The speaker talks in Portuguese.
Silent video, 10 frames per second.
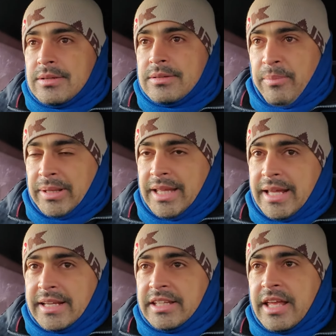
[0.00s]
da
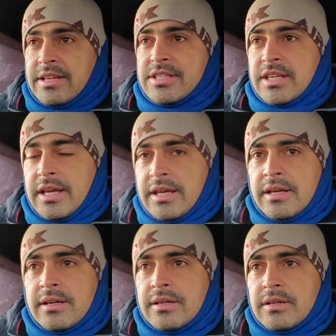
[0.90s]
maneira que tem que ser,
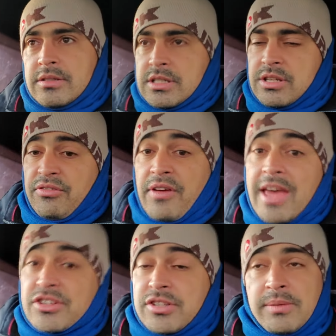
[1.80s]
se
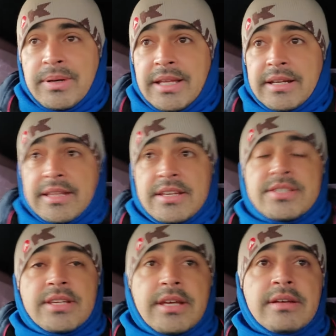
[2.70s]
veste da maneira que tem que
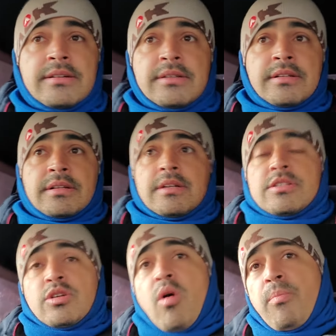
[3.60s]
ser,
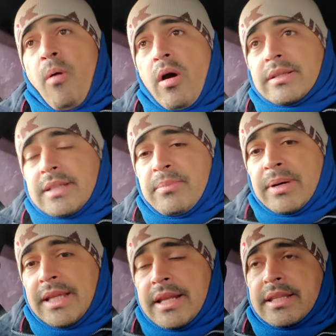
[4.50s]
se comporta da
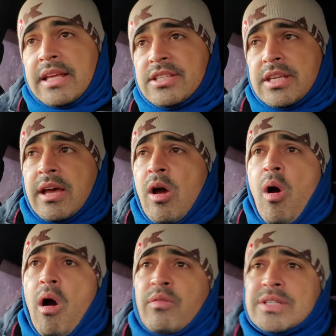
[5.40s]
maneira que tem que ser,
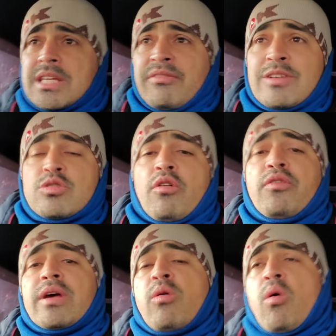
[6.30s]
ou você vai
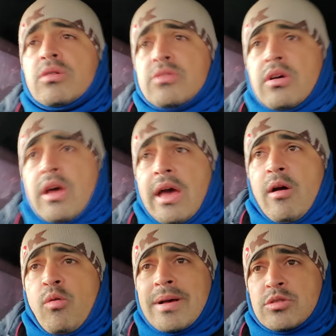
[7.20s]
sofrer com é,
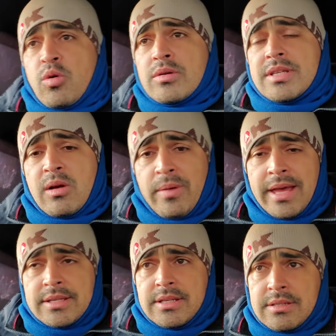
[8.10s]
algumas
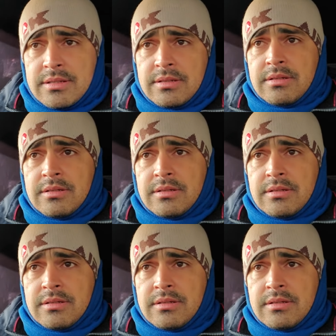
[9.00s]
consequências.